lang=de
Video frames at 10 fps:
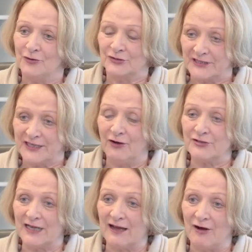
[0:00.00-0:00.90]
Und genau
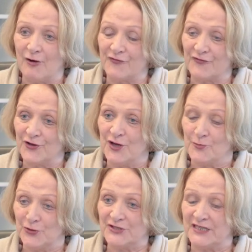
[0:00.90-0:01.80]
darauf
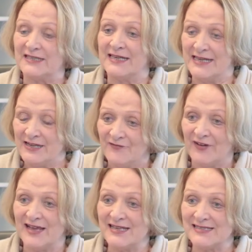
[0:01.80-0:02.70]
möchte ich
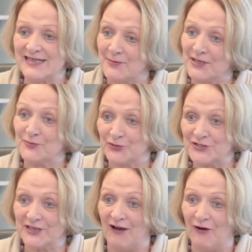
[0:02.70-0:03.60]
hinweisen, aber ich
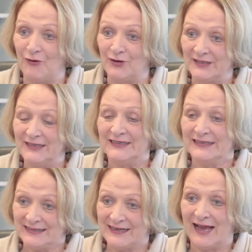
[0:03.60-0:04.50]
möchte auch
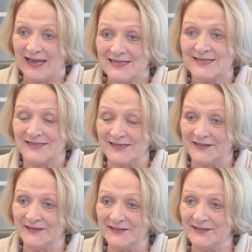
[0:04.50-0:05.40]
den
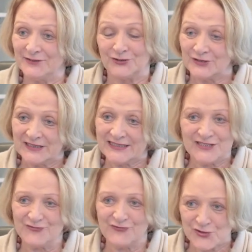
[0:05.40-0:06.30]
Einzelnen
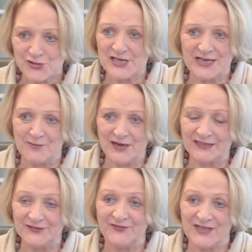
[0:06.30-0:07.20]
konkrete Vorschläge
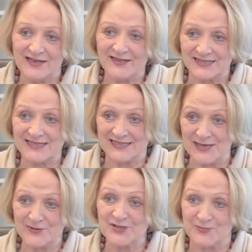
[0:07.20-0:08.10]
machen, wie er sich
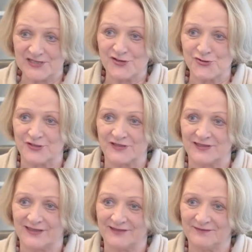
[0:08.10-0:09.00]
selbst besser schützen
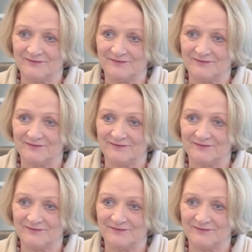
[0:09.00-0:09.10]
kann.